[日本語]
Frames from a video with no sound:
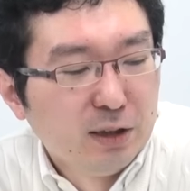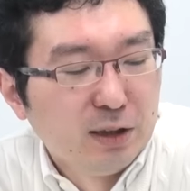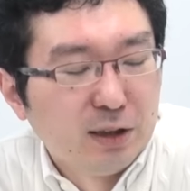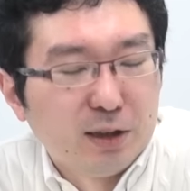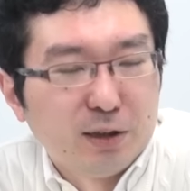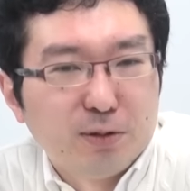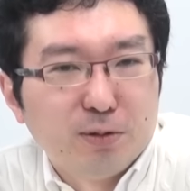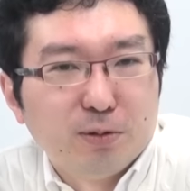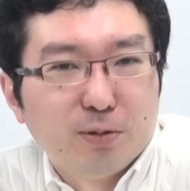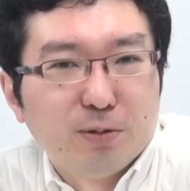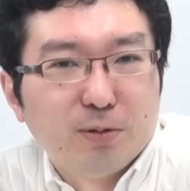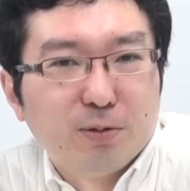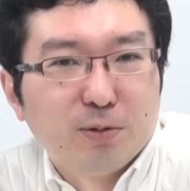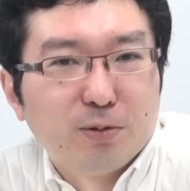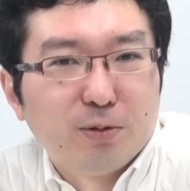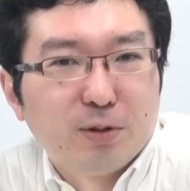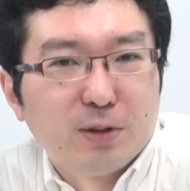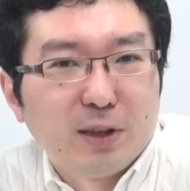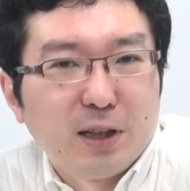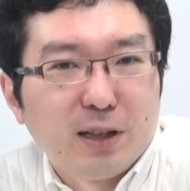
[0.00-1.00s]
えっと
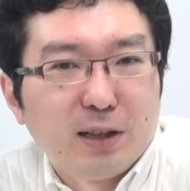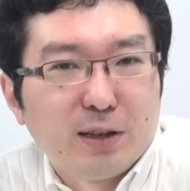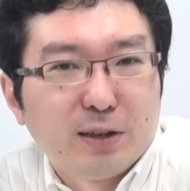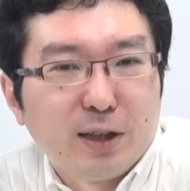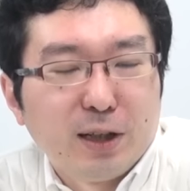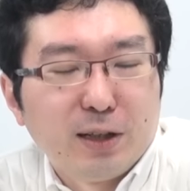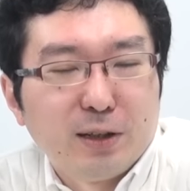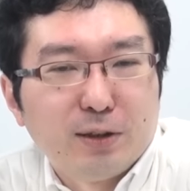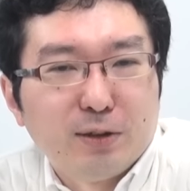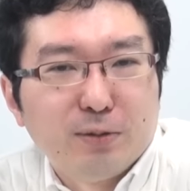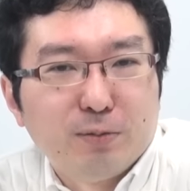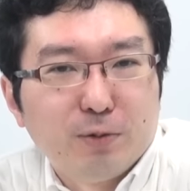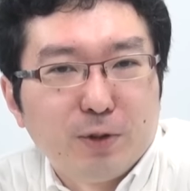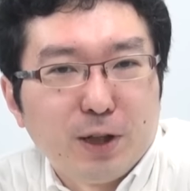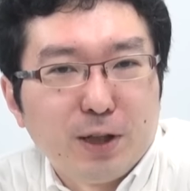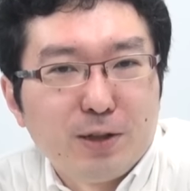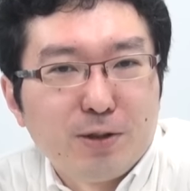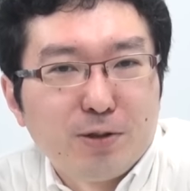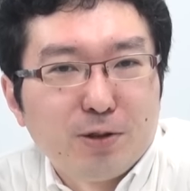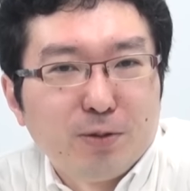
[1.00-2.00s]
本当に単なる単なるもう
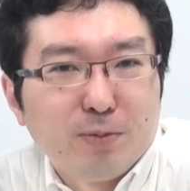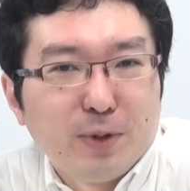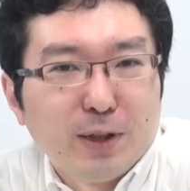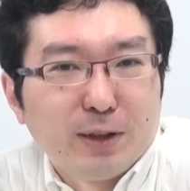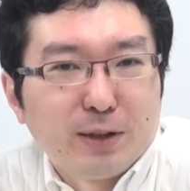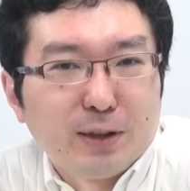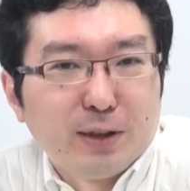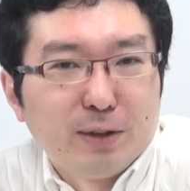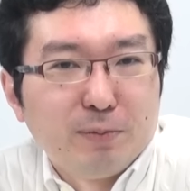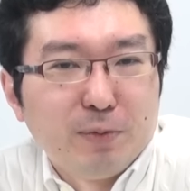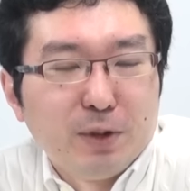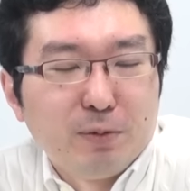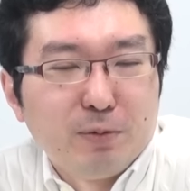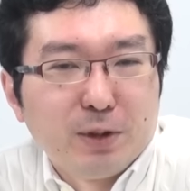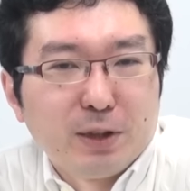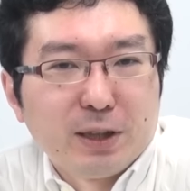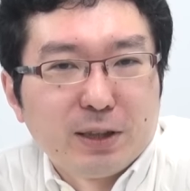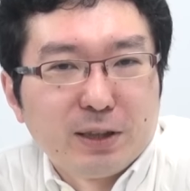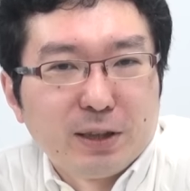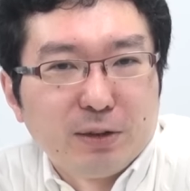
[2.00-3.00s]
炎上目当て
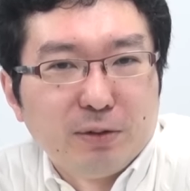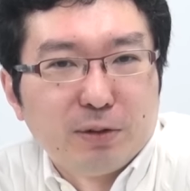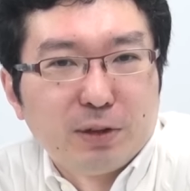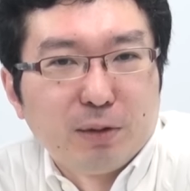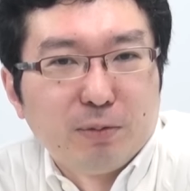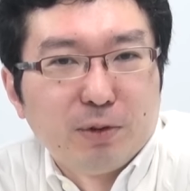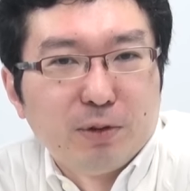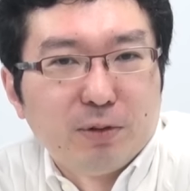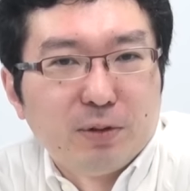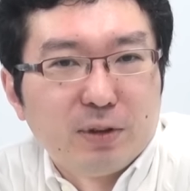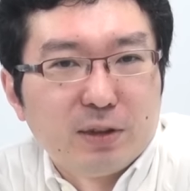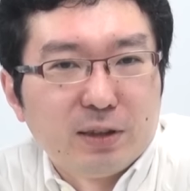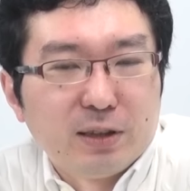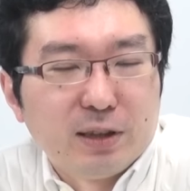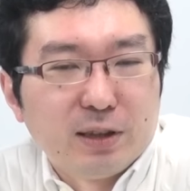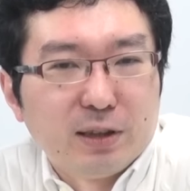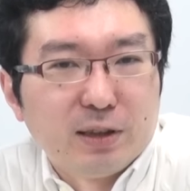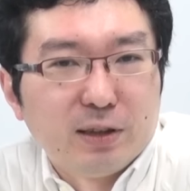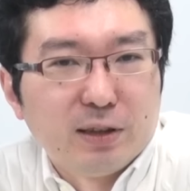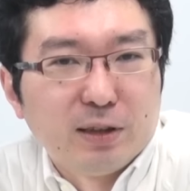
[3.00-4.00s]
PV 稼ぎのためのです
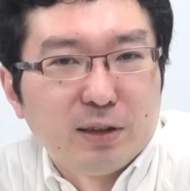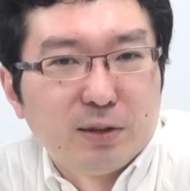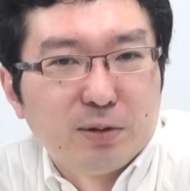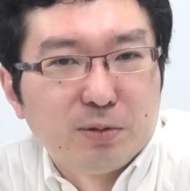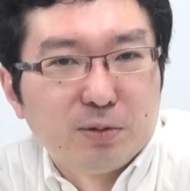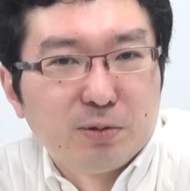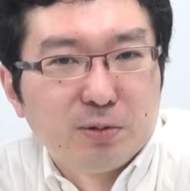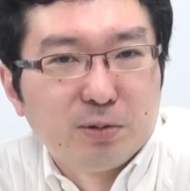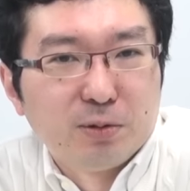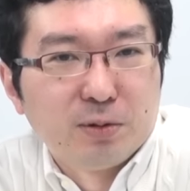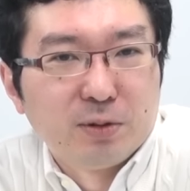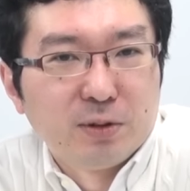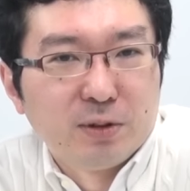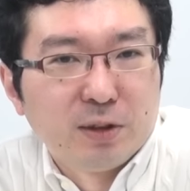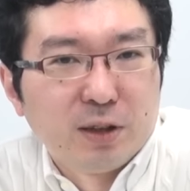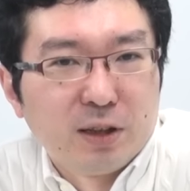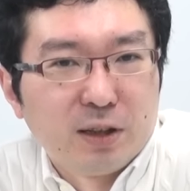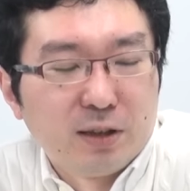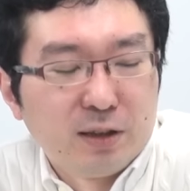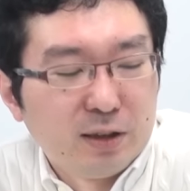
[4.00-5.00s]
ねあのそうい
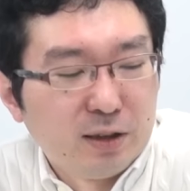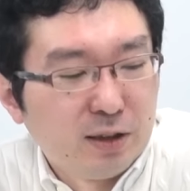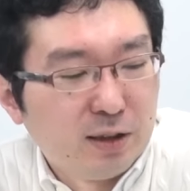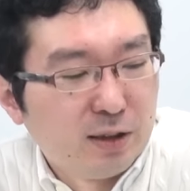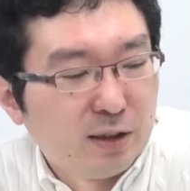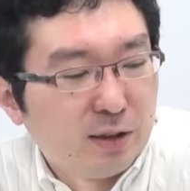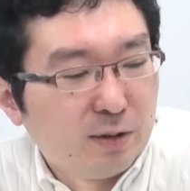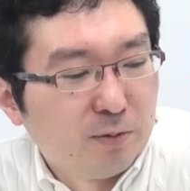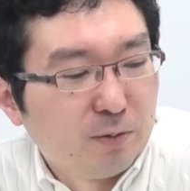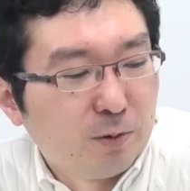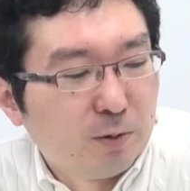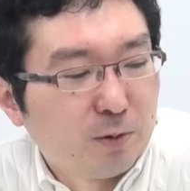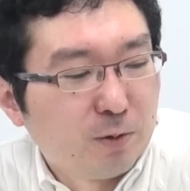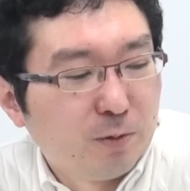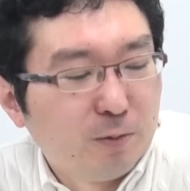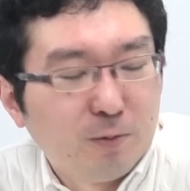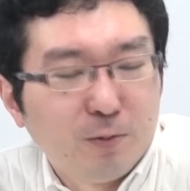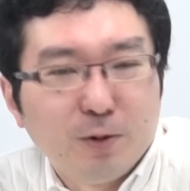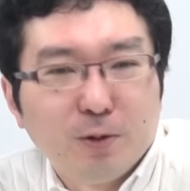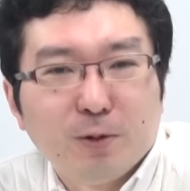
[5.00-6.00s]
うあれで
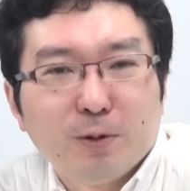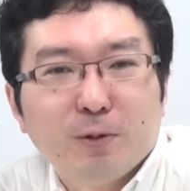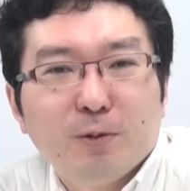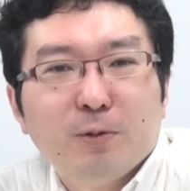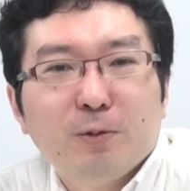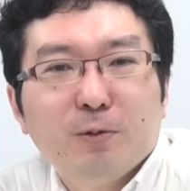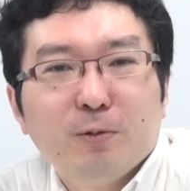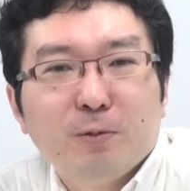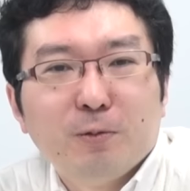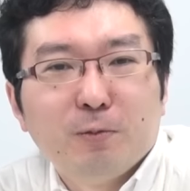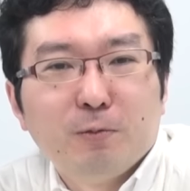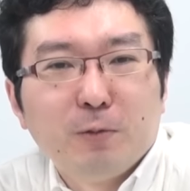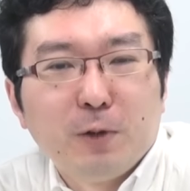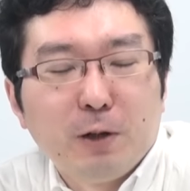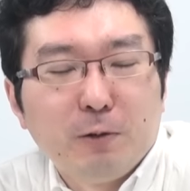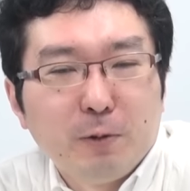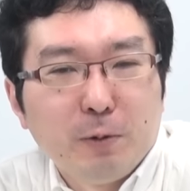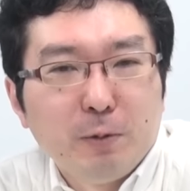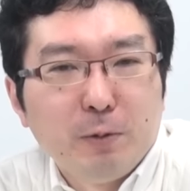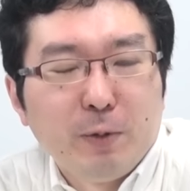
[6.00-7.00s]
もうもうま
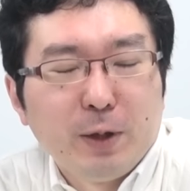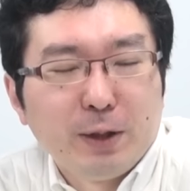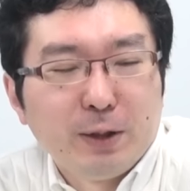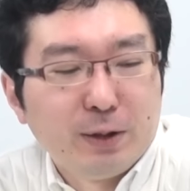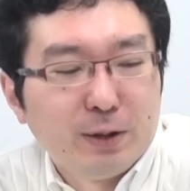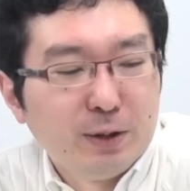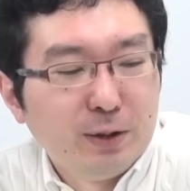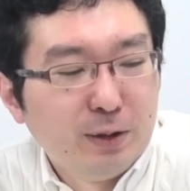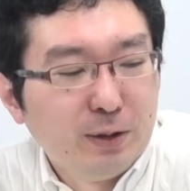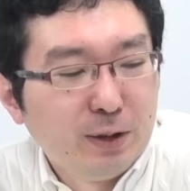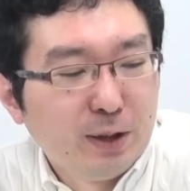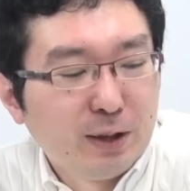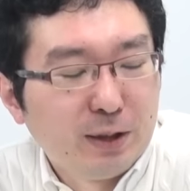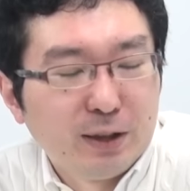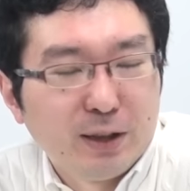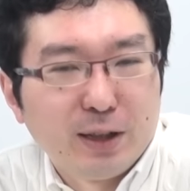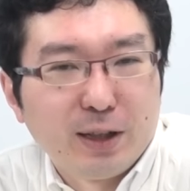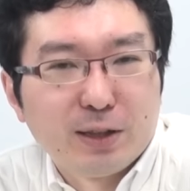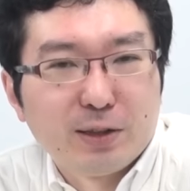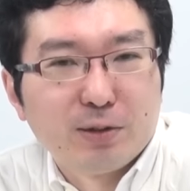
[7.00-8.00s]
あウェブマーケティング的
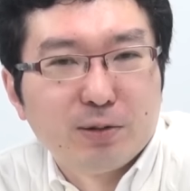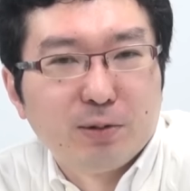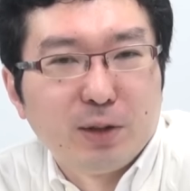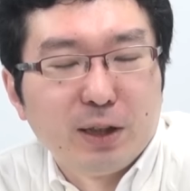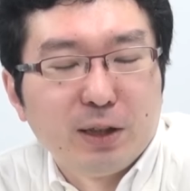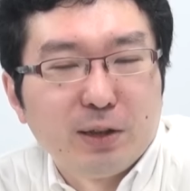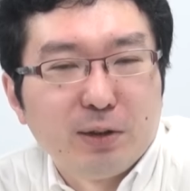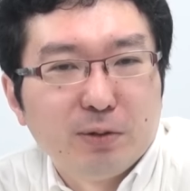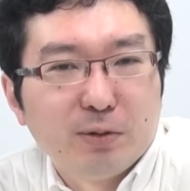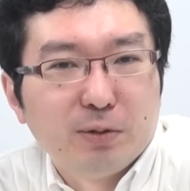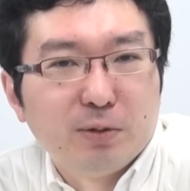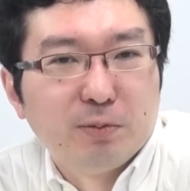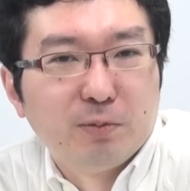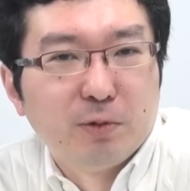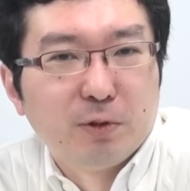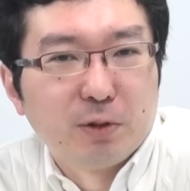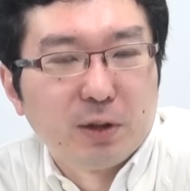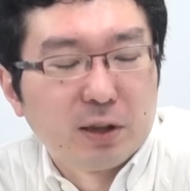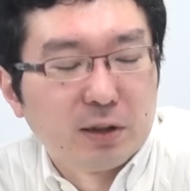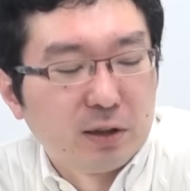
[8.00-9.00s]
な発想ありきの
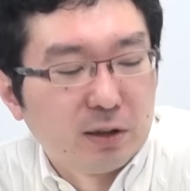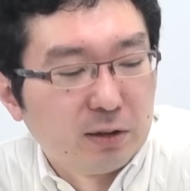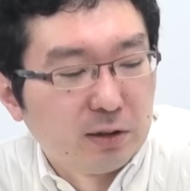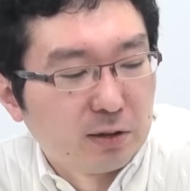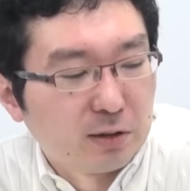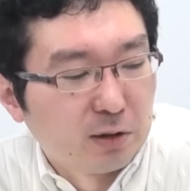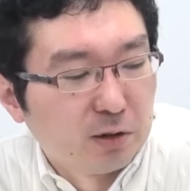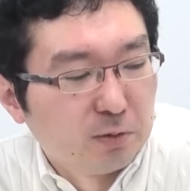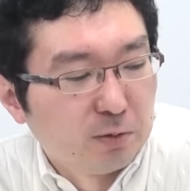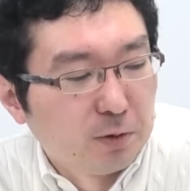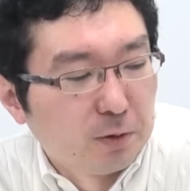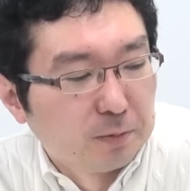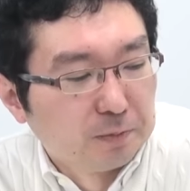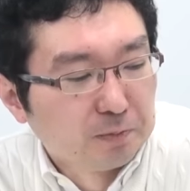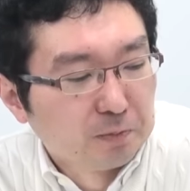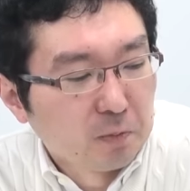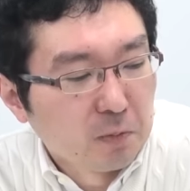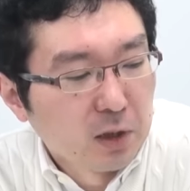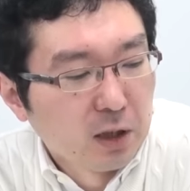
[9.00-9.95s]
ものだったんですけども